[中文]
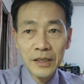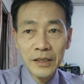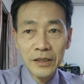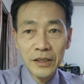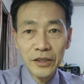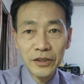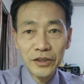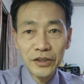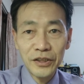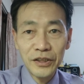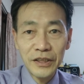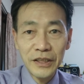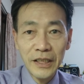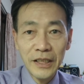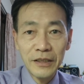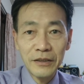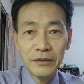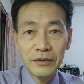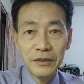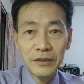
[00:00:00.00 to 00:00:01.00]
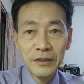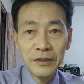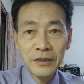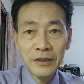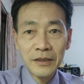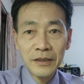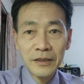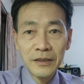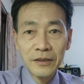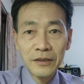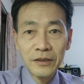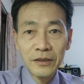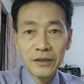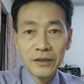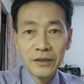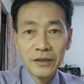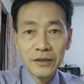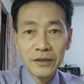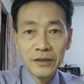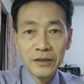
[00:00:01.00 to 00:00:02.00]
人世间
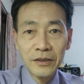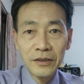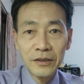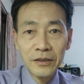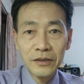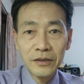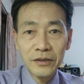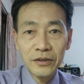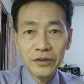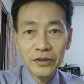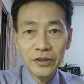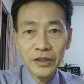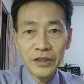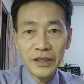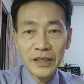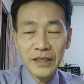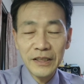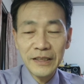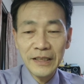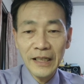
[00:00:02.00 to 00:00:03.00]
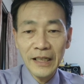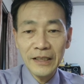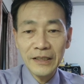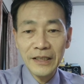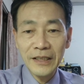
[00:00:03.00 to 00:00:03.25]
只是一个假